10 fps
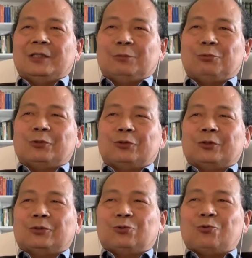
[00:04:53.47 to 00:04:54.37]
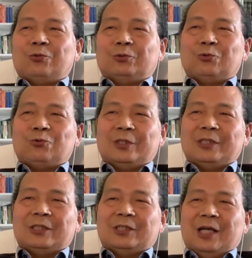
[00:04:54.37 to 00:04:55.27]
只不过说，中中国
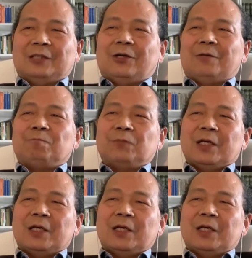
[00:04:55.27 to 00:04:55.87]
一直强调。